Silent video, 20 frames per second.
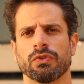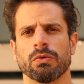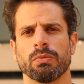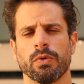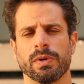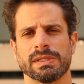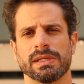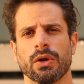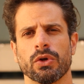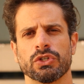ficam,
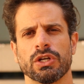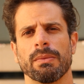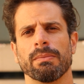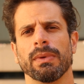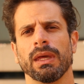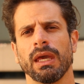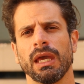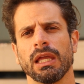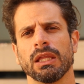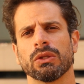mas
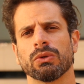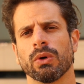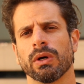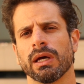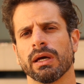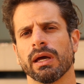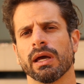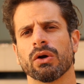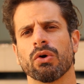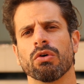alojamento,
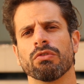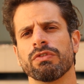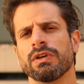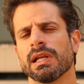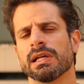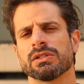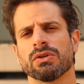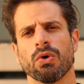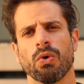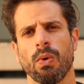é, é,
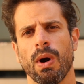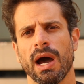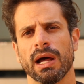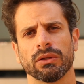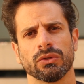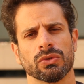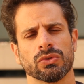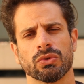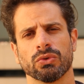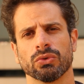covila, são
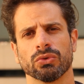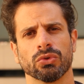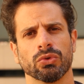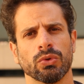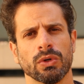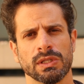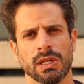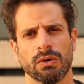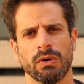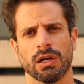quartos com
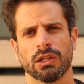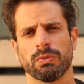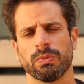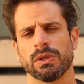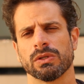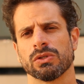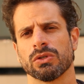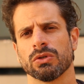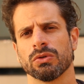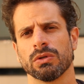duas a quatro
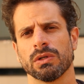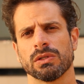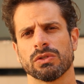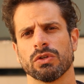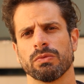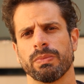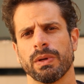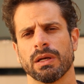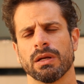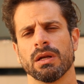pessoas,
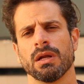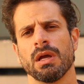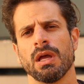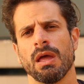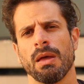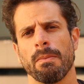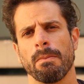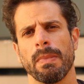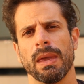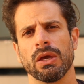super
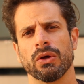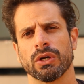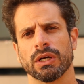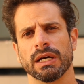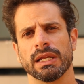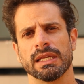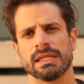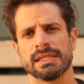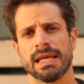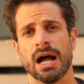bem
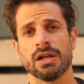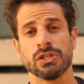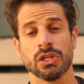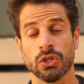organizados.